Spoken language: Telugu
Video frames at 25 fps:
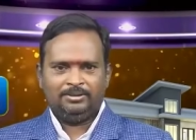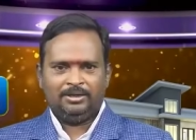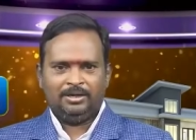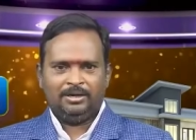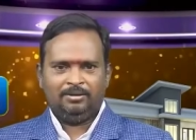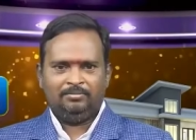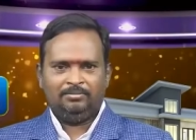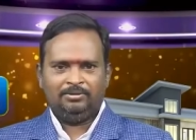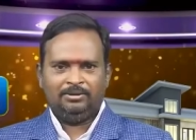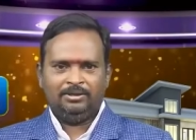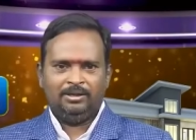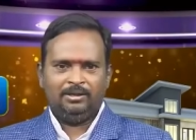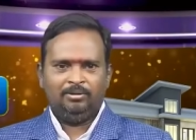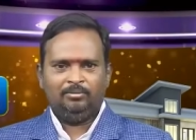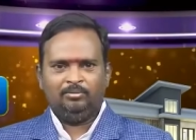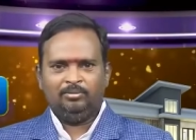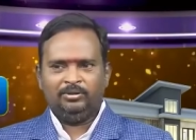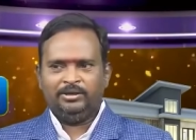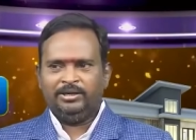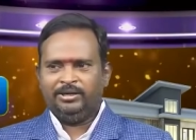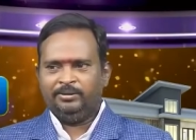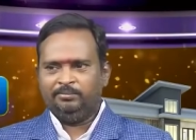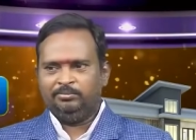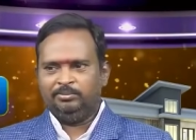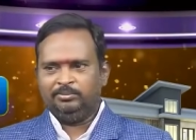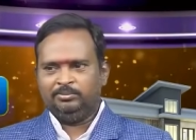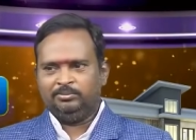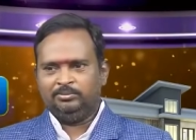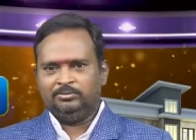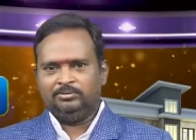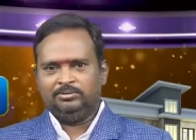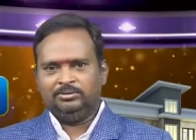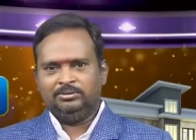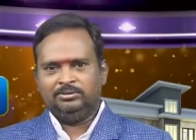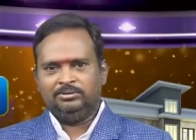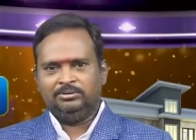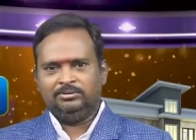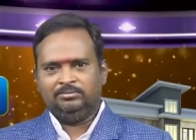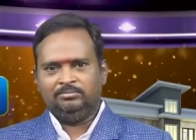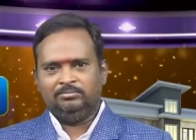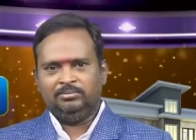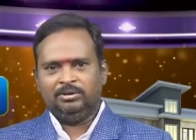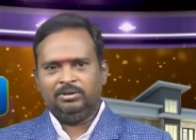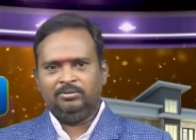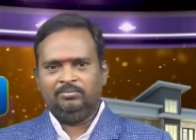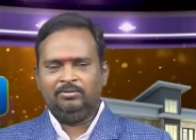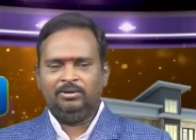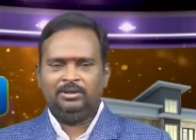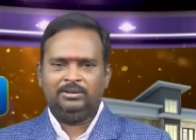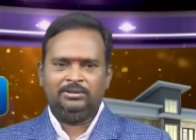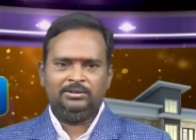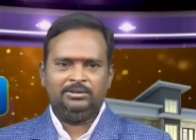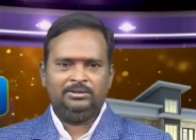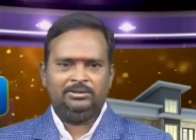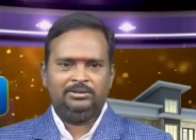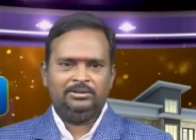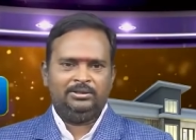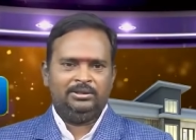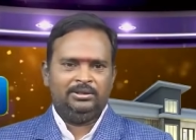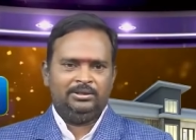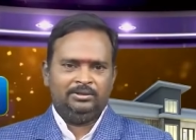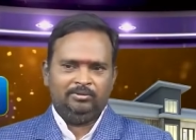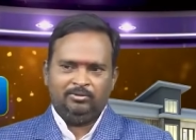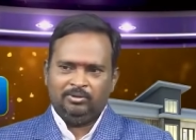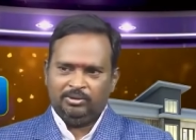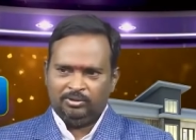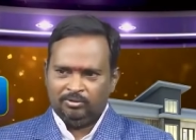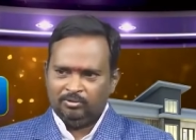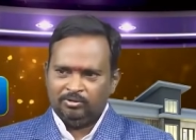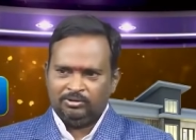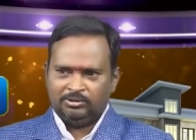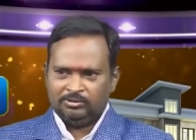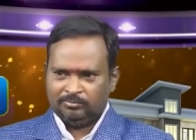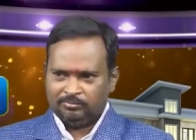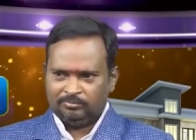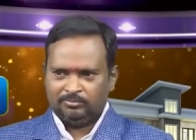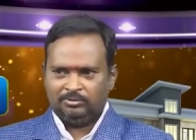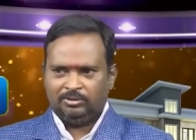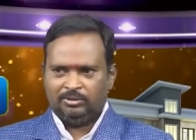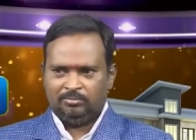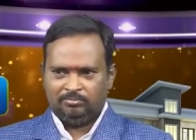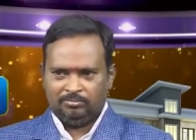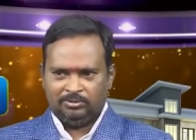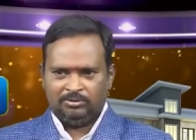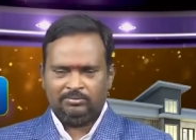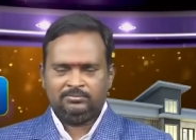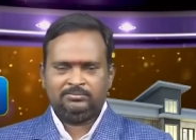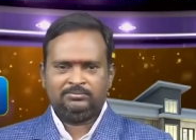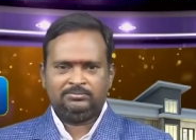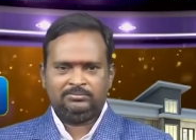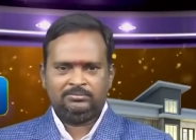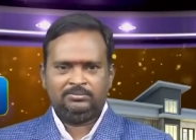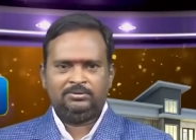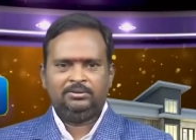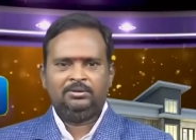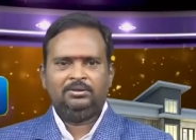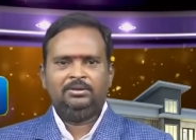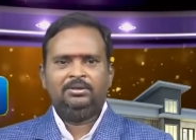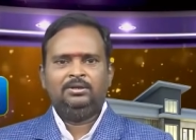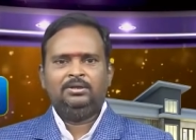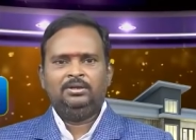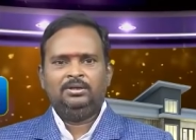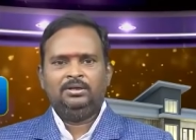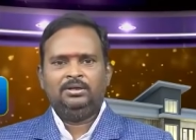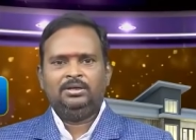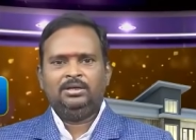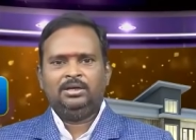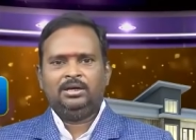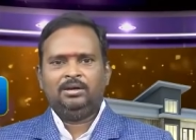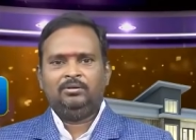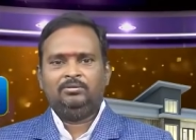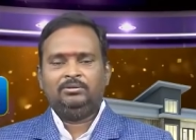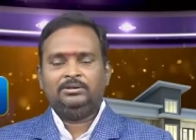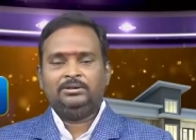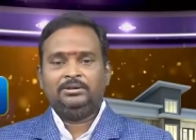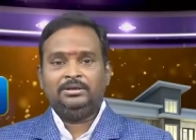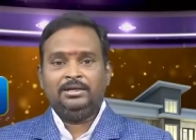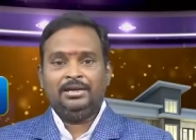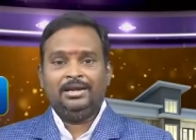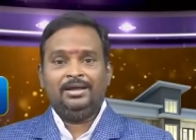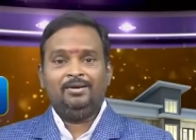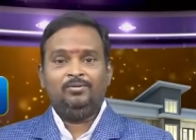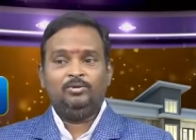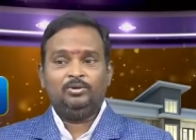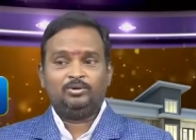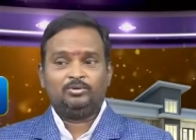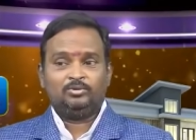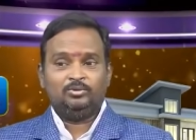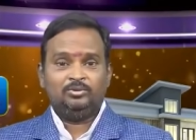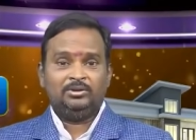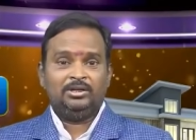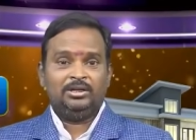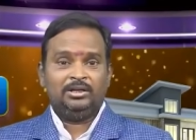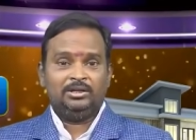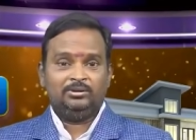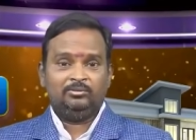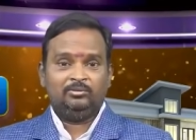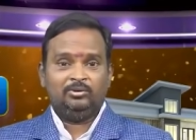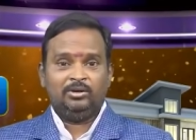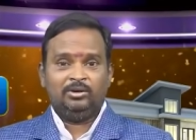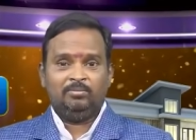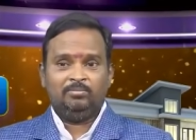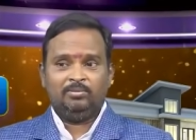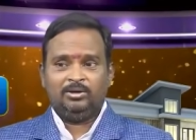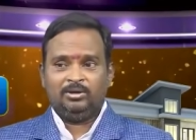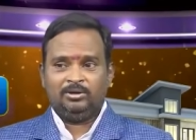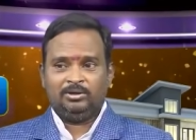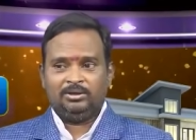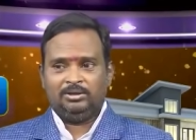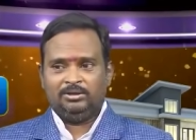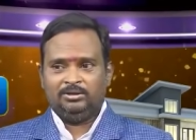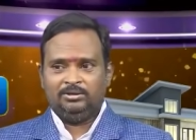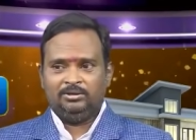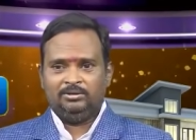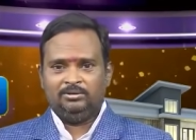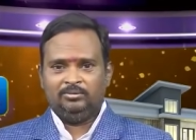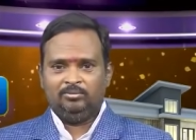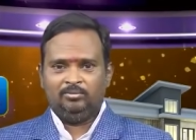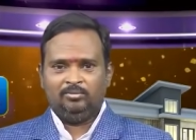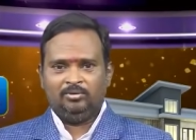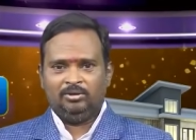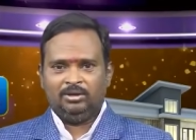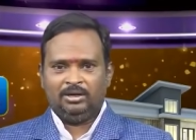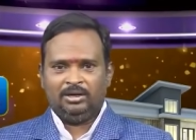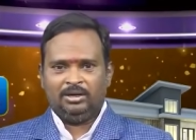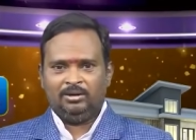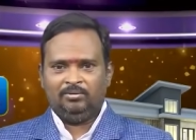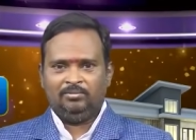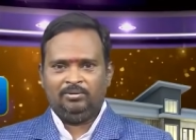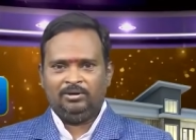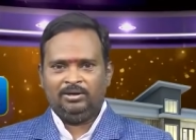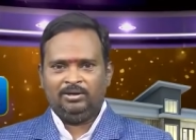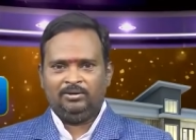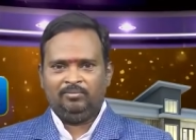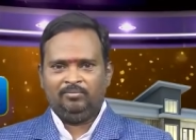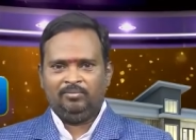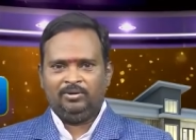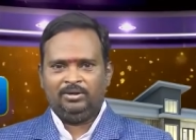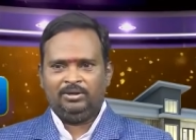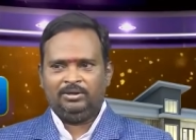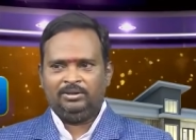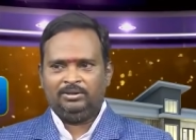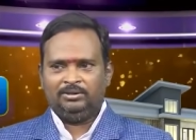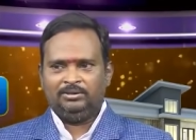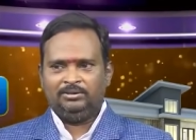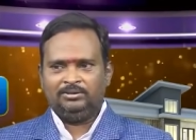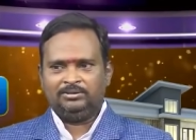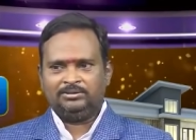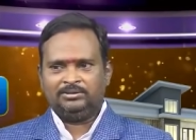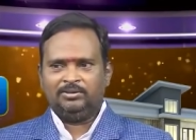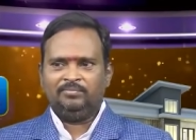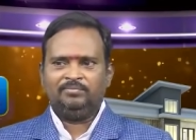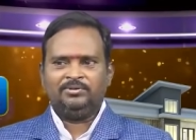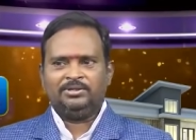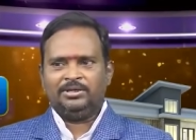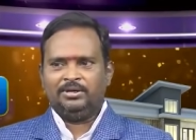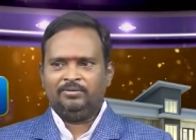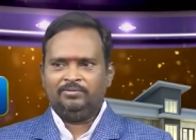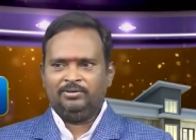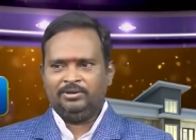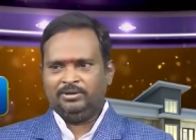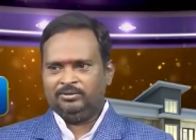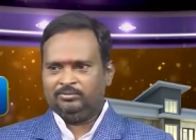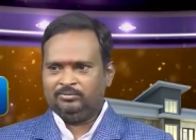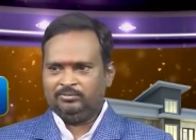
చాలామంది అనుకుంటే అయిపోతుంది మనం అది ఇది ఎన్నో ఎన్నో చెప్తున్నాం మనం కాబట్టి ఎలా వస్తుంది అనేది కూడా మనకి ఒక రకమైనటువంటి సంశయం